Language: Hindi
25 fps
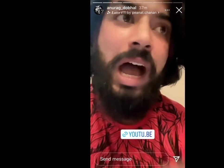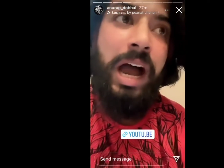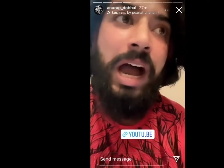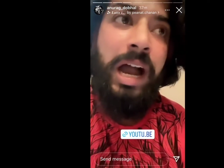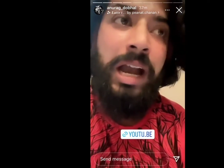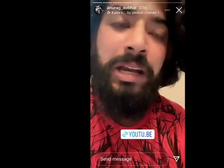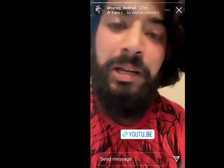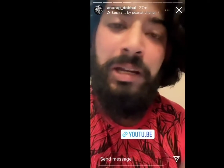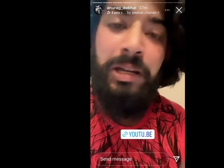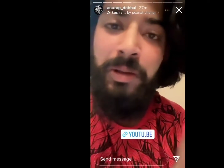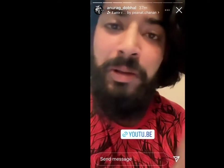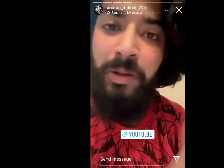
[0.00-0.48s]

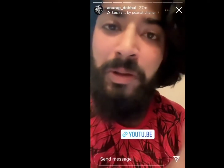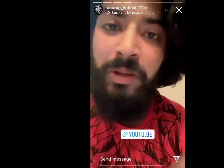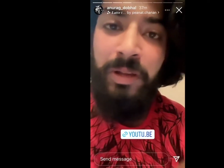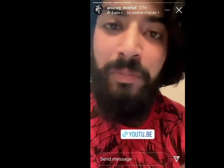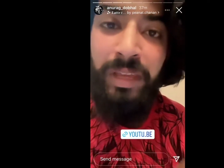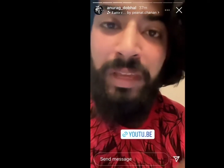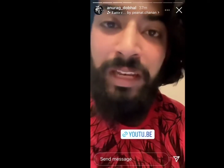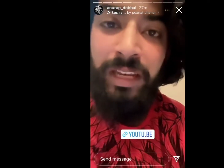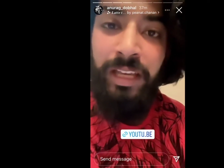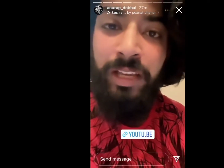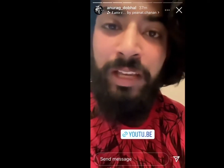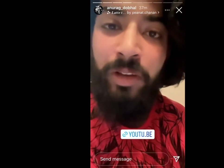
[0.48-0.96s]
एंड uh,
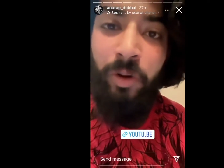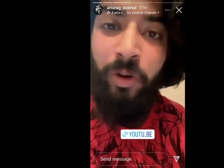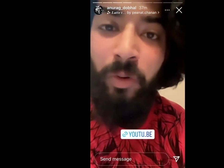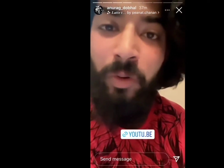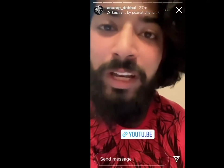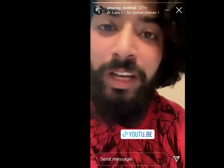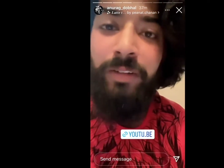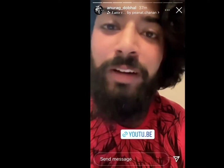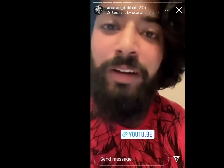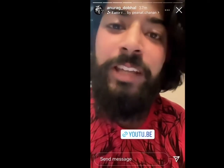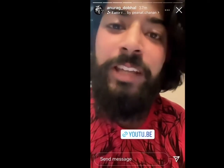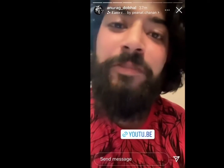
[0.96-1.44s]
मेरी
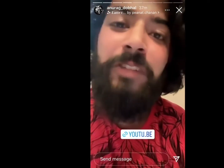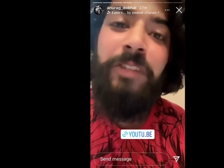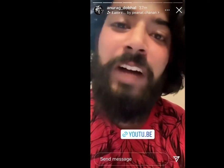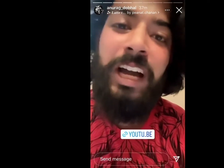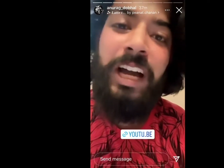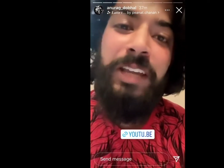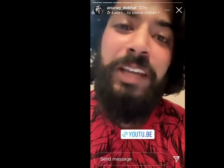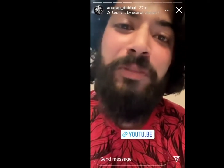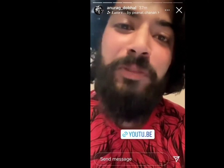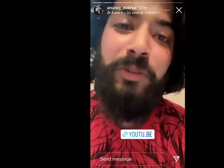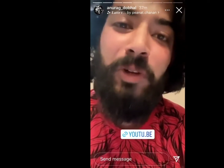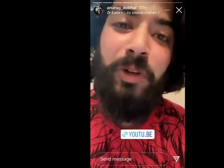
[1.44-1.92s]
होने वाली
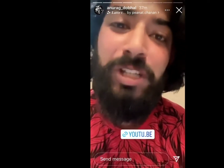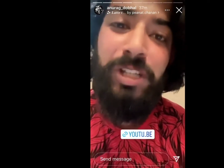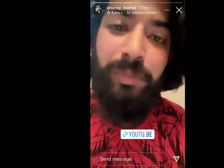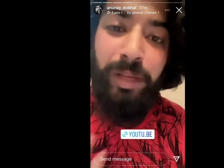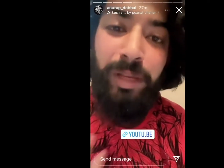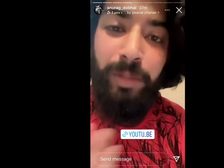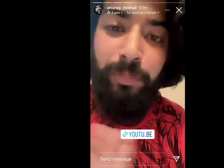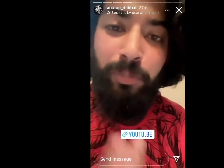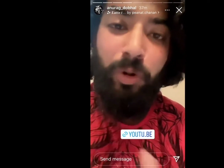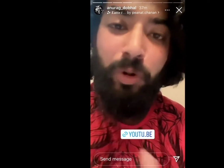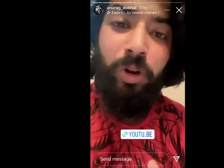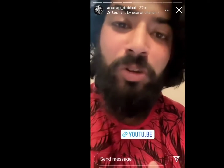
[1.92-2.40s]
वाइफ को जब
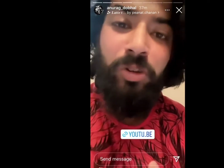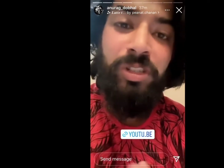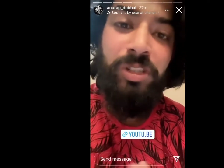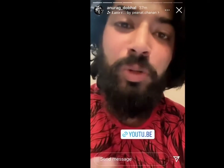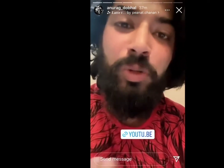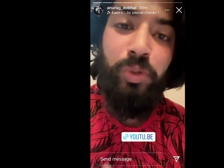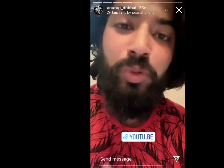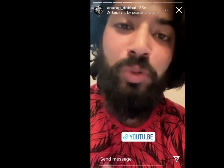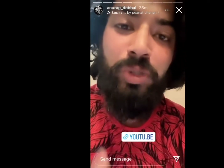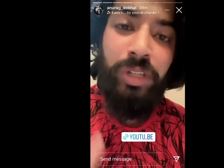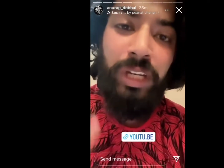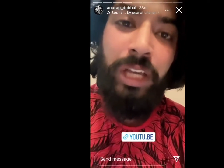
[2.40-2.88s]
एक
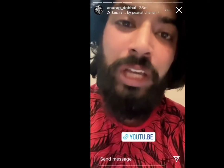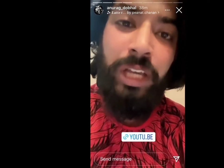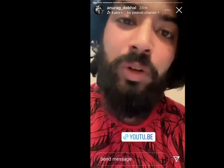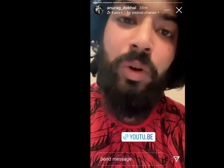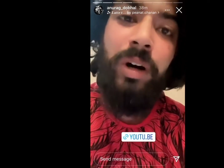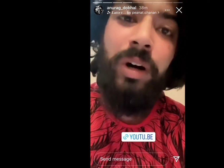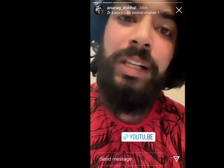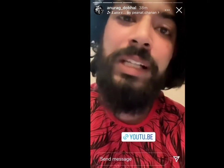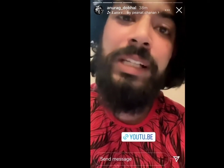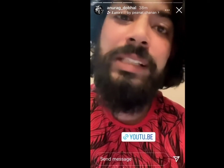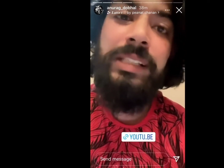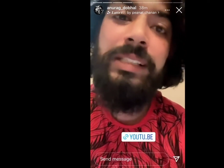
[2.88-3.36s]
प्रोस्टिट्यूशन एक
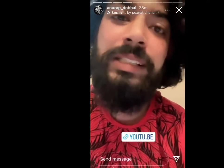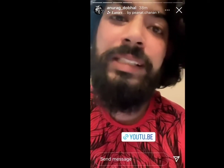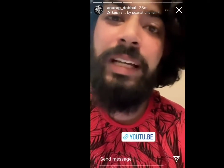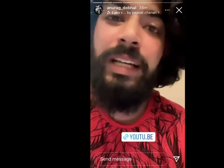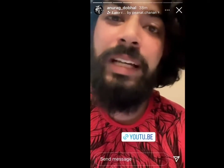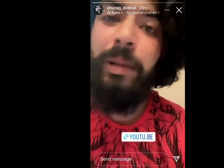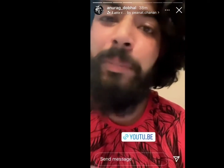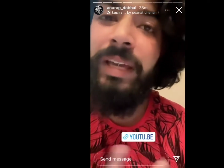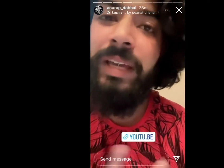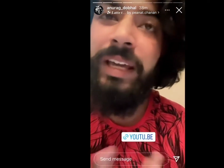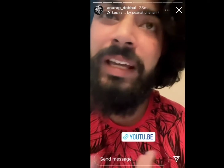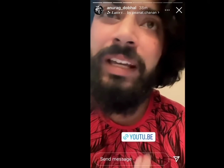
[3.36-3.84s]
कॉल गर्ल से
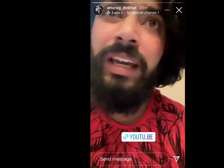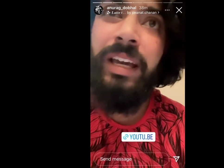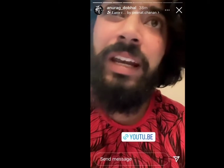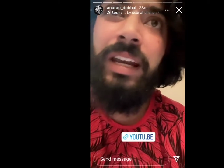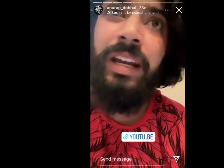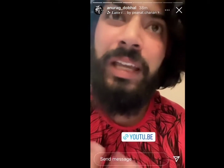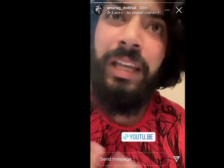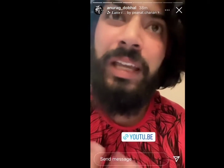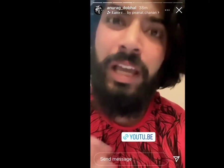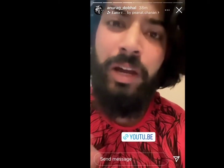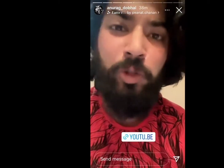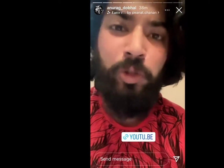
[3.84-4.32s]
कंपेयर
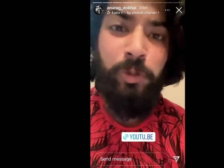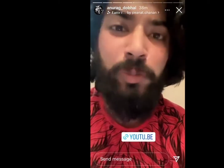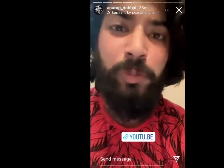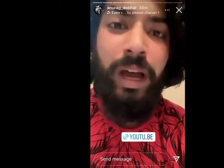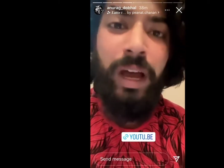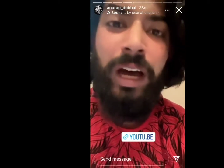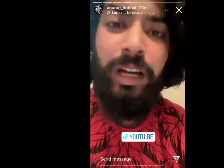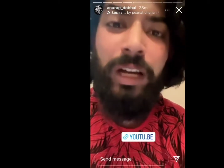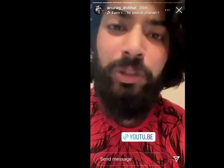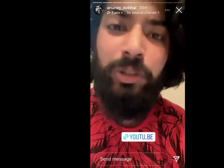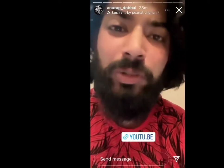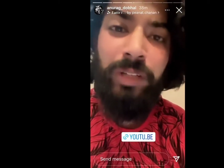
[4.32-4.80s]
करा गया उस पर
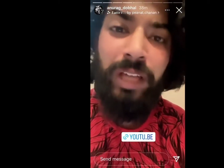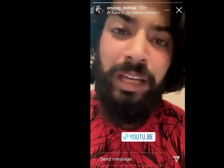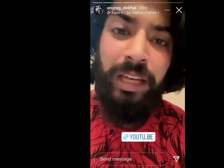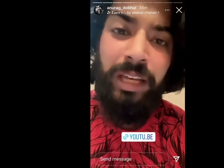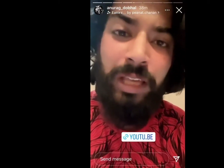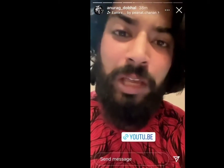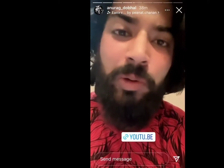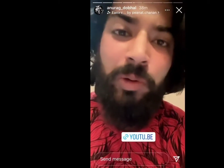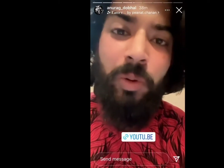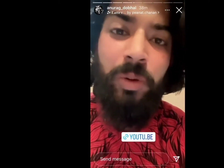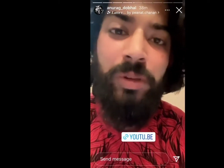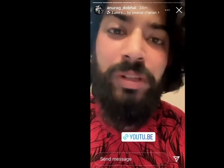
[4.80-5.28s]
हाथ उठाने
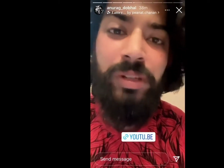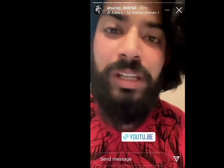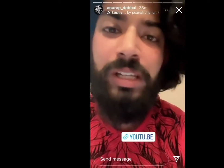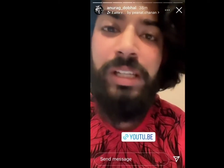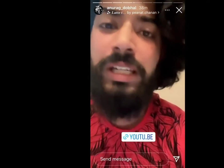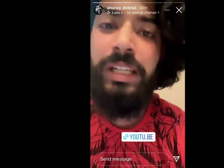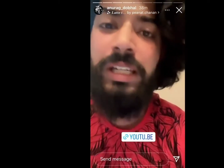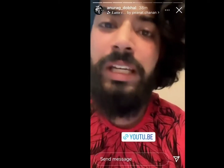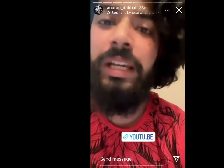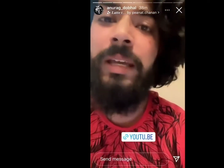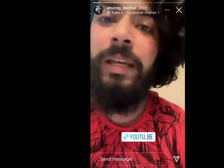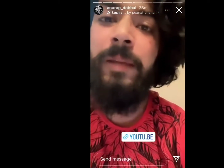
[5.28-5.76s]
की
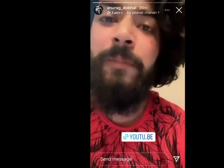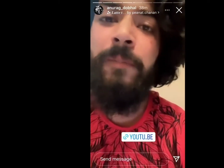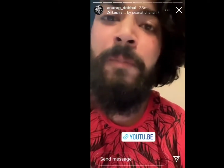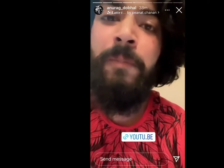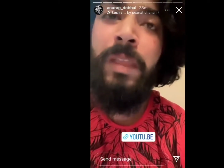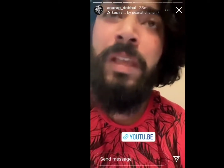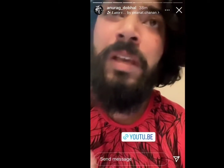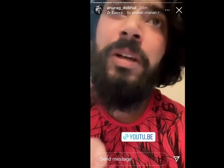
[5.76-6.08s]
कोशिश की गई